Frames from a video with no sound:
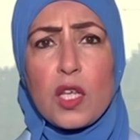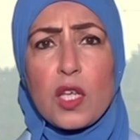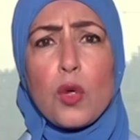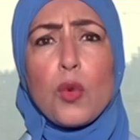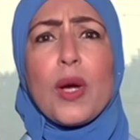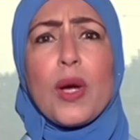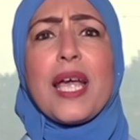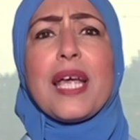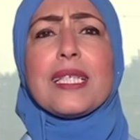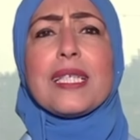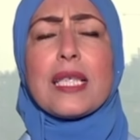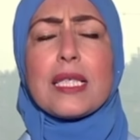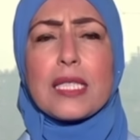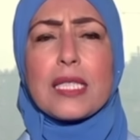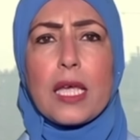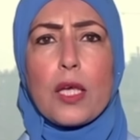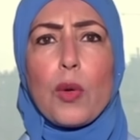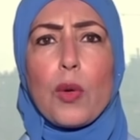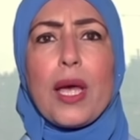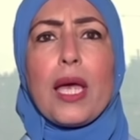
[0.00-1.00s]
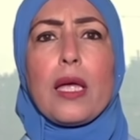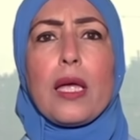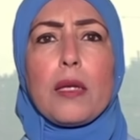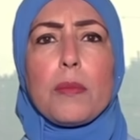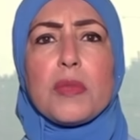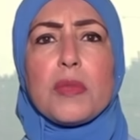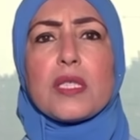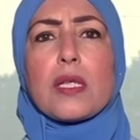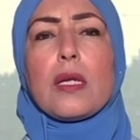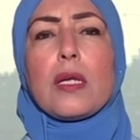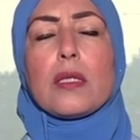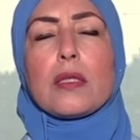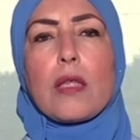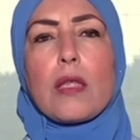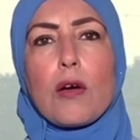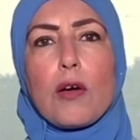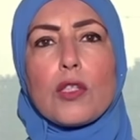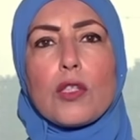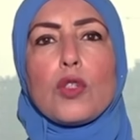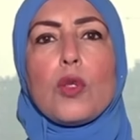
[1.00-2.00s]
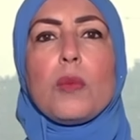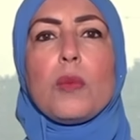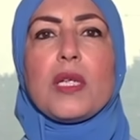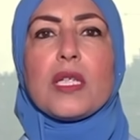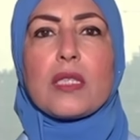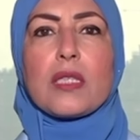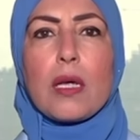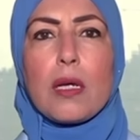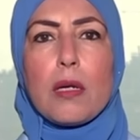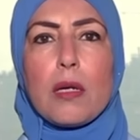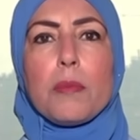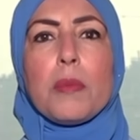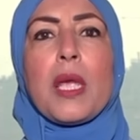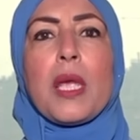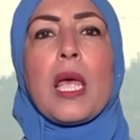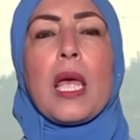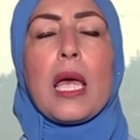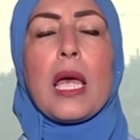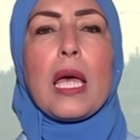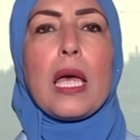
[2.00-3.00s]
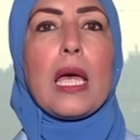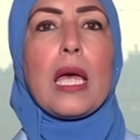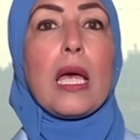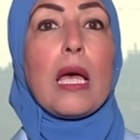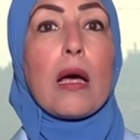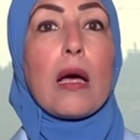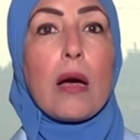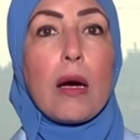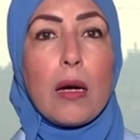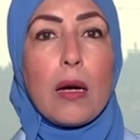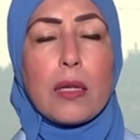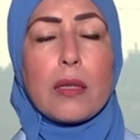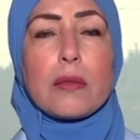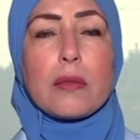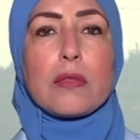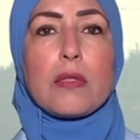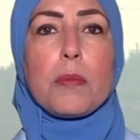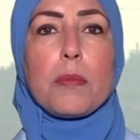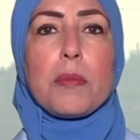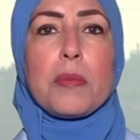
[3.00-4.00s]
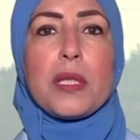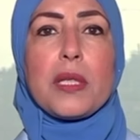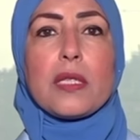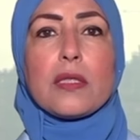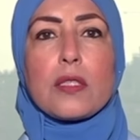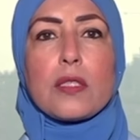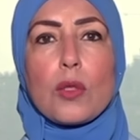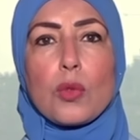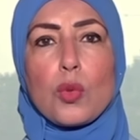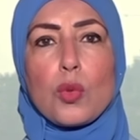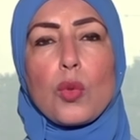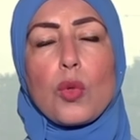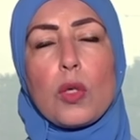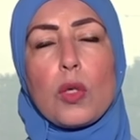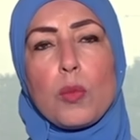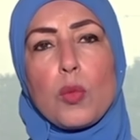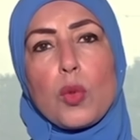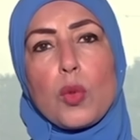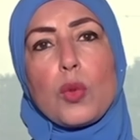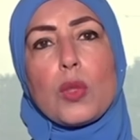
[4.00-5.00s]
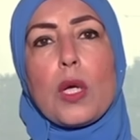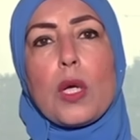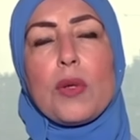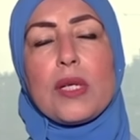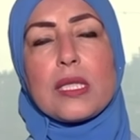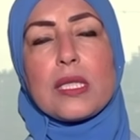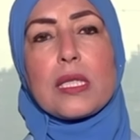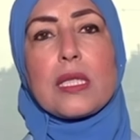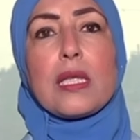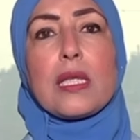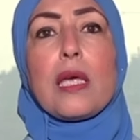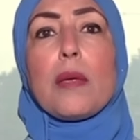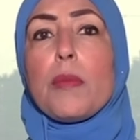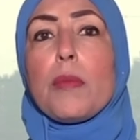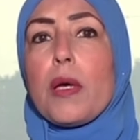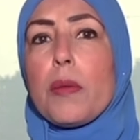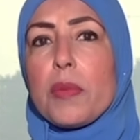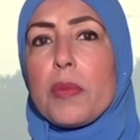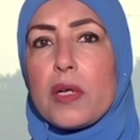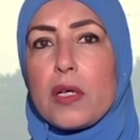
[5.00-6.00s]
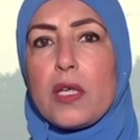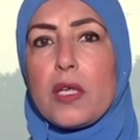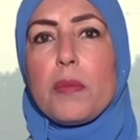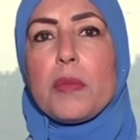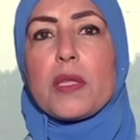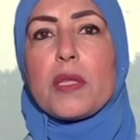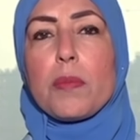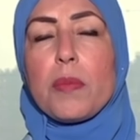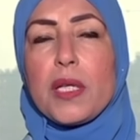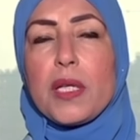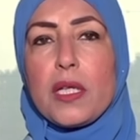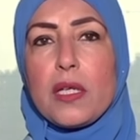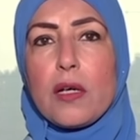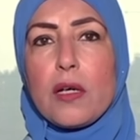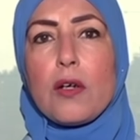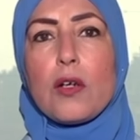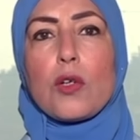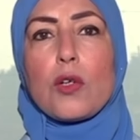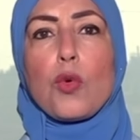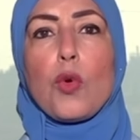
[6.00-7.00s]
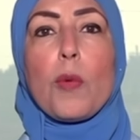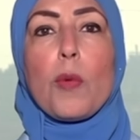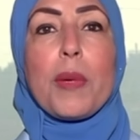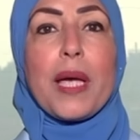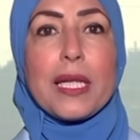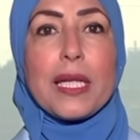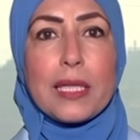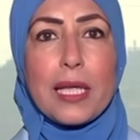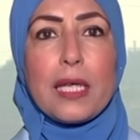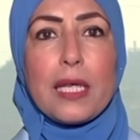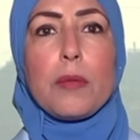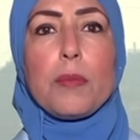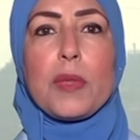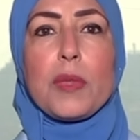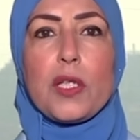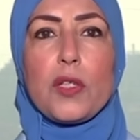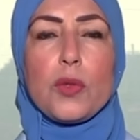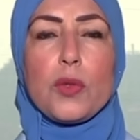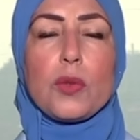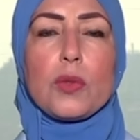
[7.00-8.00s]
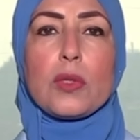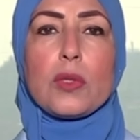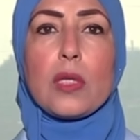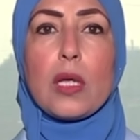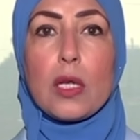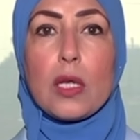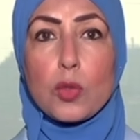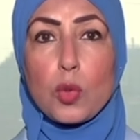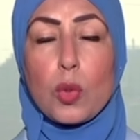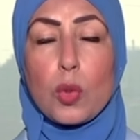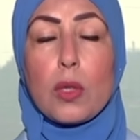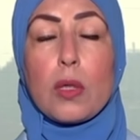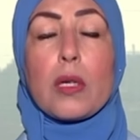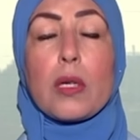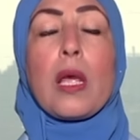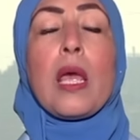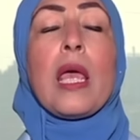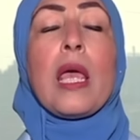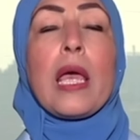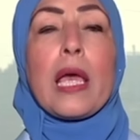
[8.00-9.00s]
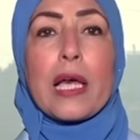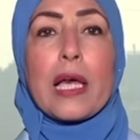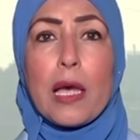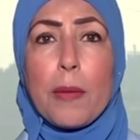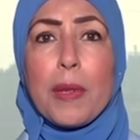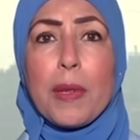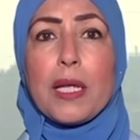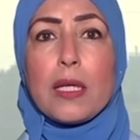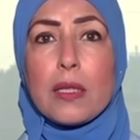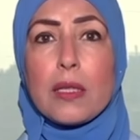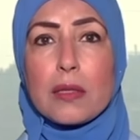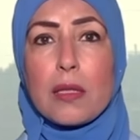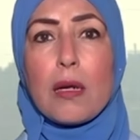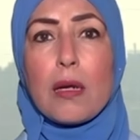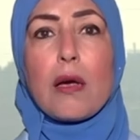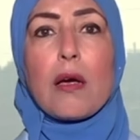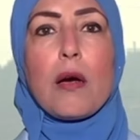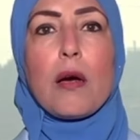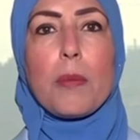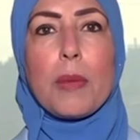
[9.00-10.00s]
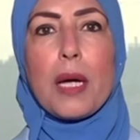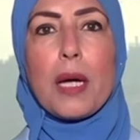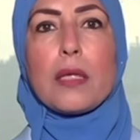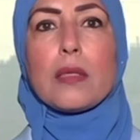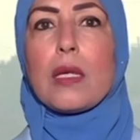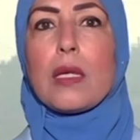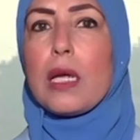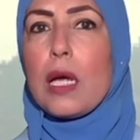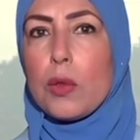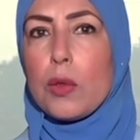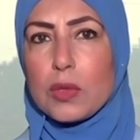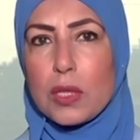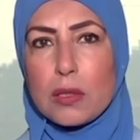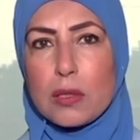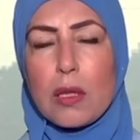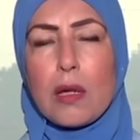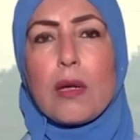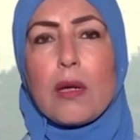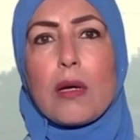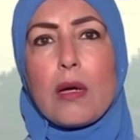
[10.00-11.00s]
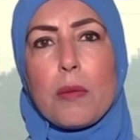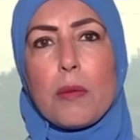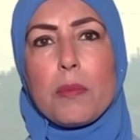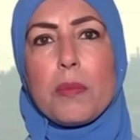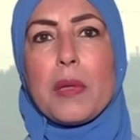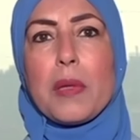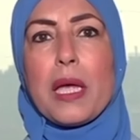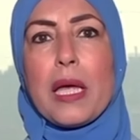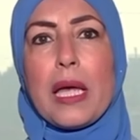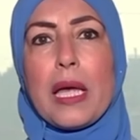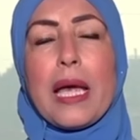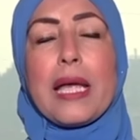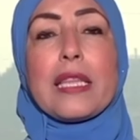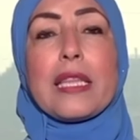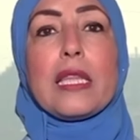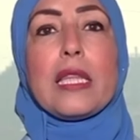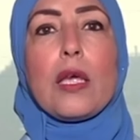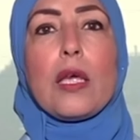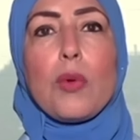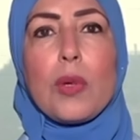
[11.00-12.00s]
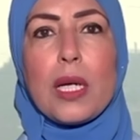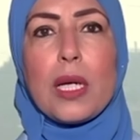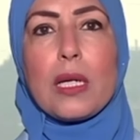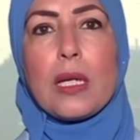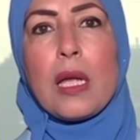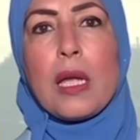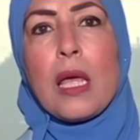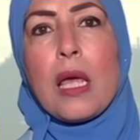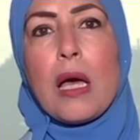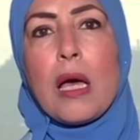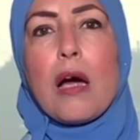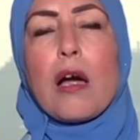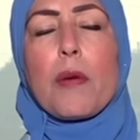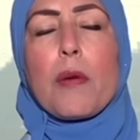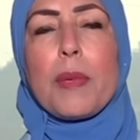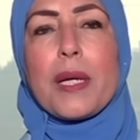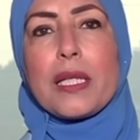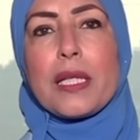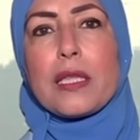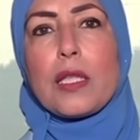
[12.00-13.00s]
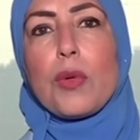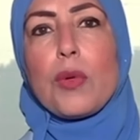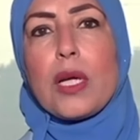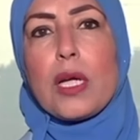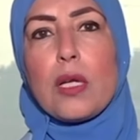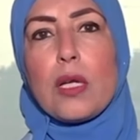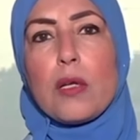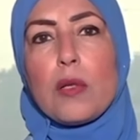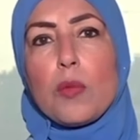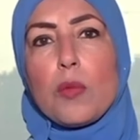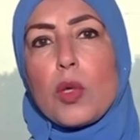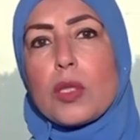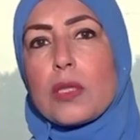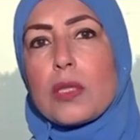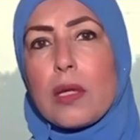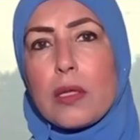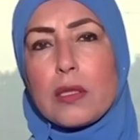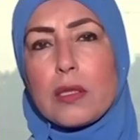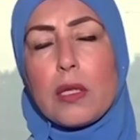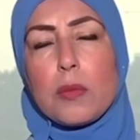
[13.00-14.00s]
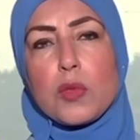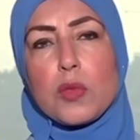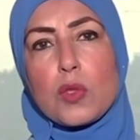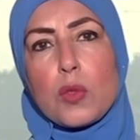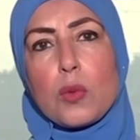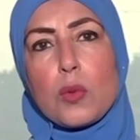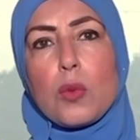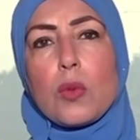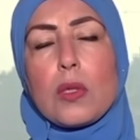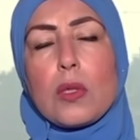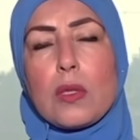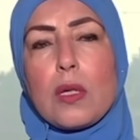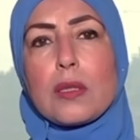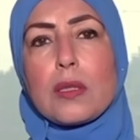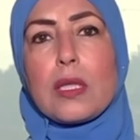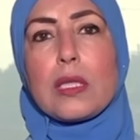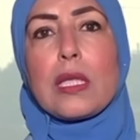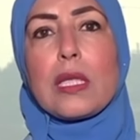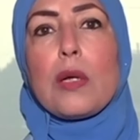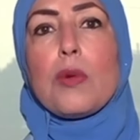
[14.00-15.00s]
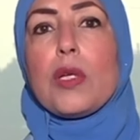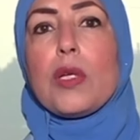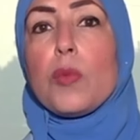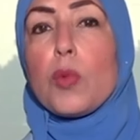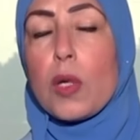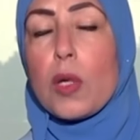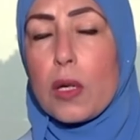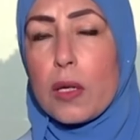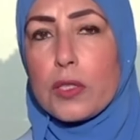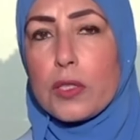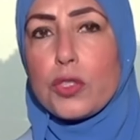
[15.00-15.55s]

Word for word: وهذا سيؤهل مصر للتقدم لطلب آه، قرض من صندوق المرونة والاستدامة بقيمة مليار و200 مليون دولار كما نترقب ايضا او تترقب آه، الدول اكبر الدول المقترضه من صندوق النقد الدولي مناقشه